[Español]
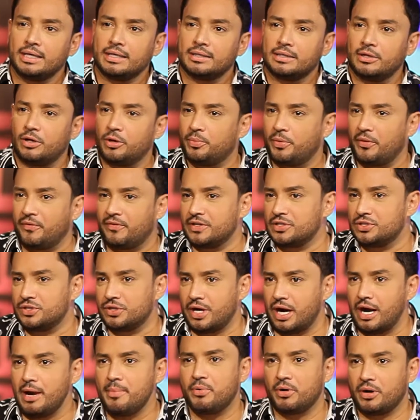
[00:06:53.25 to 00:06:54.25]
de los
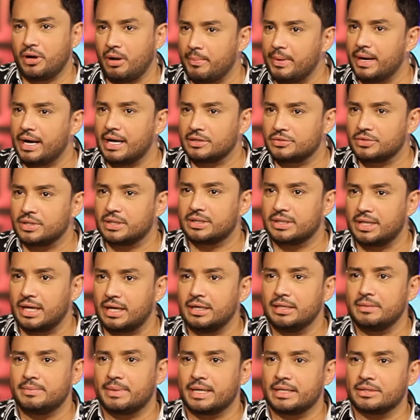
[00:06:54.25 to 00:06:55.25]
profesionales porque para eso
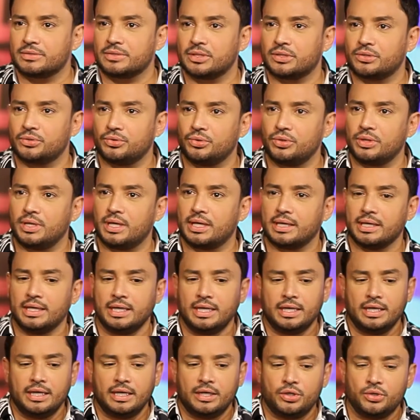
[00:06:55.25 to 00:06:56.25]
están y para eso estudian.
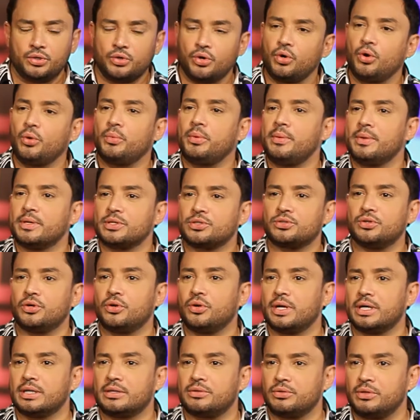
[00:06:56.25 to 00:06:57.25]
Y uno no vive solo
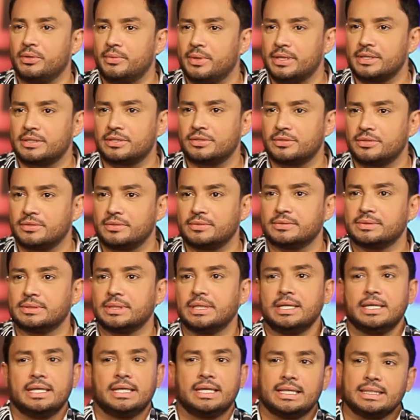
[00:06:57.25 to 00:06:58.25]
en este universo.
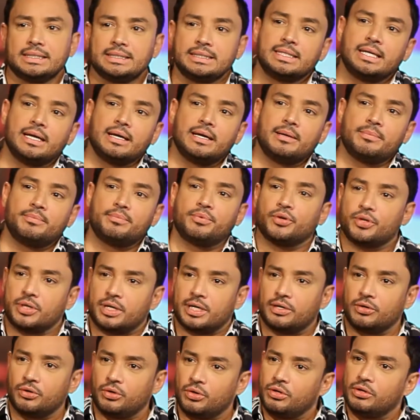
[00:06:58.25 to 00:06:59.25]
Así que, ¿por
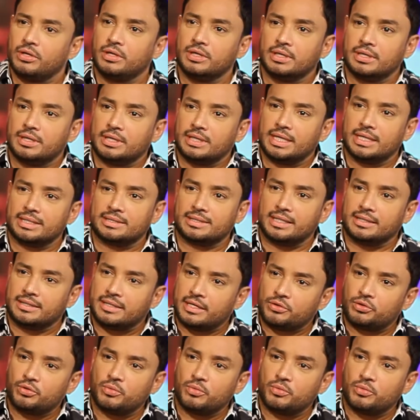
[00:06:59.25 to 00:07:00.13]
qué no extender tu